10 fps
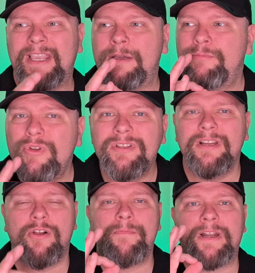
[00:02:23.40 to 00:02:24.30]
Ihr
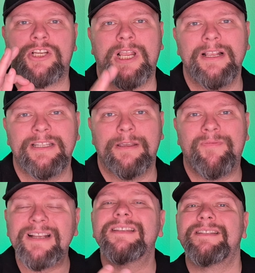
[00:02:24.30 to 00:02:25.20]
müsst den auch mal eine Chance
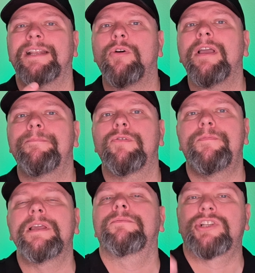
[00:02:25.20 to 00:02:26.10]
geben. Was ist denn euer
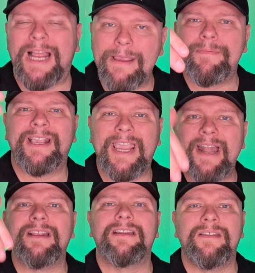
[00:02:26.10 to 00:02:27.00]
Problem? Schreibt mal
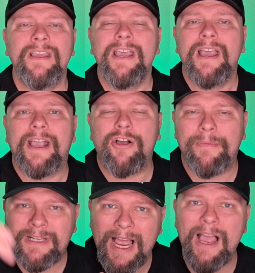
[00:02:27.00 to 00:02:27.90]
gerne in die
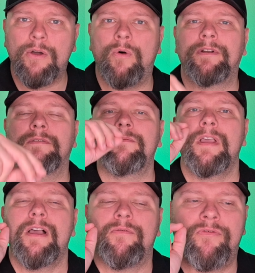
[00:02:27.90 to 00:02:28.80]
Kommentare unten,
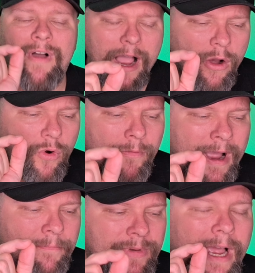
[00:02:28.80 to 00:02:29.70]

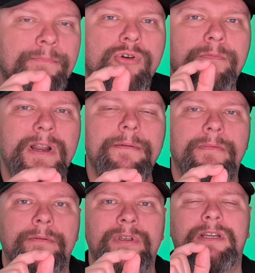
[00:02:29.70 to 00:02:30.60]
warum habt ihr ein
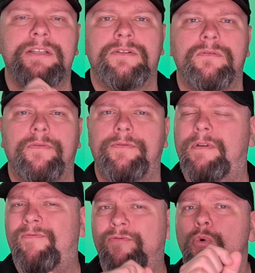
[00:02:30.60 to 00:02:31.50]
Problem mit diesem
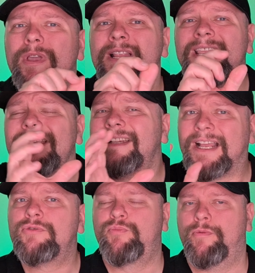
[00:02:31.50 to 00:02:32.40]
Duft? Wo liegt
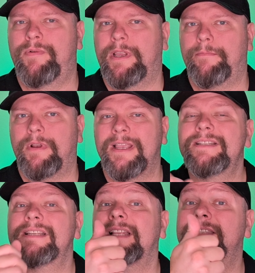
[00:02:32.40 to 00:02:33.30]
das Problem?
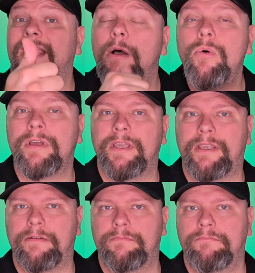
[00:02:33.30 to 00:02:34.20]
Ist es das
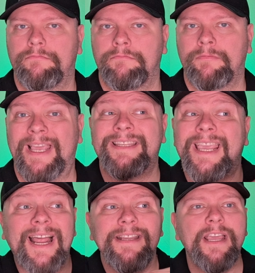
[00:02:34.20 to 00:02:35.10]
Rauchige? Es
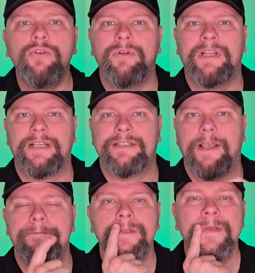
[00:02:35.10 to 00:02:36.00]
kann ja nur das
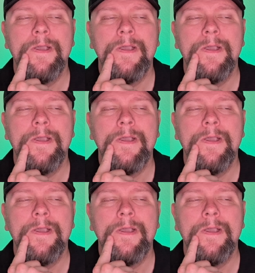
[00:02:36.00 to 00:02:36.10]
sein.